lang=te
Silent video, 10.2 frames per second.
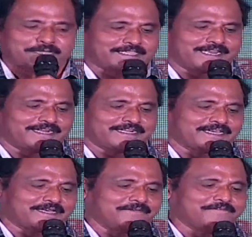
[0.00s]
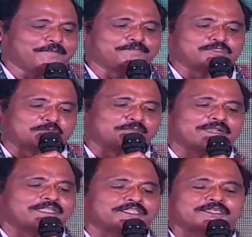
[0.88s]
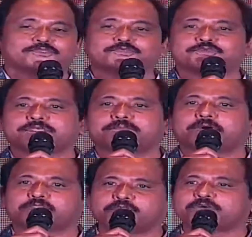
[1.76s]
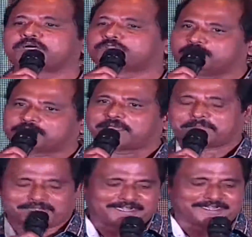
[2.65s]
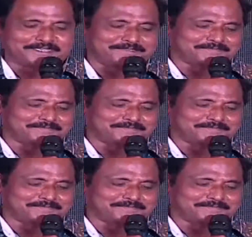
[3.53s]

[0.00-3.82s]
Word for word: బద్దలంట విజృంభణ తీరు చూసి మతులు గతులు తప్పినంట